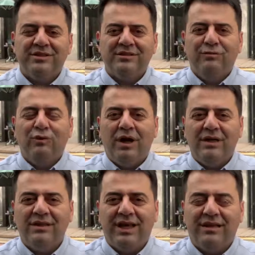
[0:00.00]
başlarında
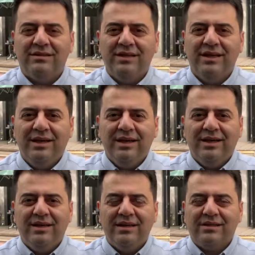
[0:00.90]
Wuhan kenti
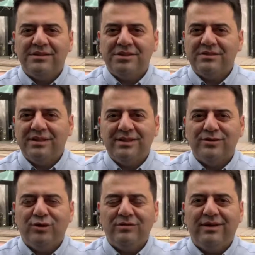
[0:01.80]
yaklaşık
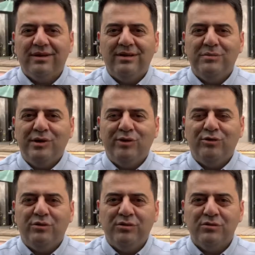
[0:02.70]
8-10
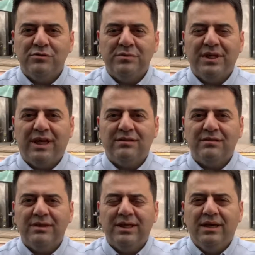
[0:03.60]
milyon nüfuslu bir
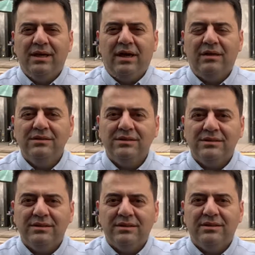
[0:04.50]
kent tabi
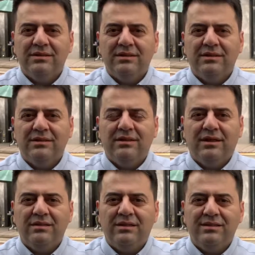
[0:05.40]
ağır
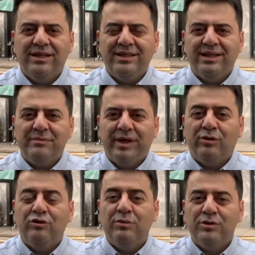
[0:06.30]
ne diyelim
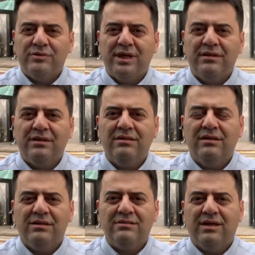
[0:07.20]
ekonomi özellikle
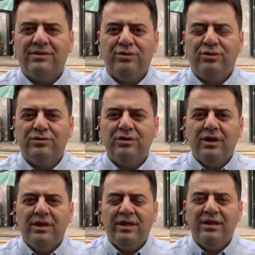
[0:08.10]
ağır hasar
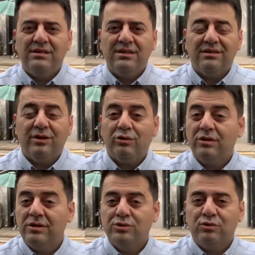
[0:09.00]
gördü. İnsanlar
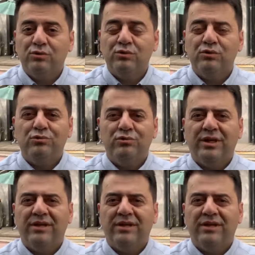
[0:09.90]
orada çok uzun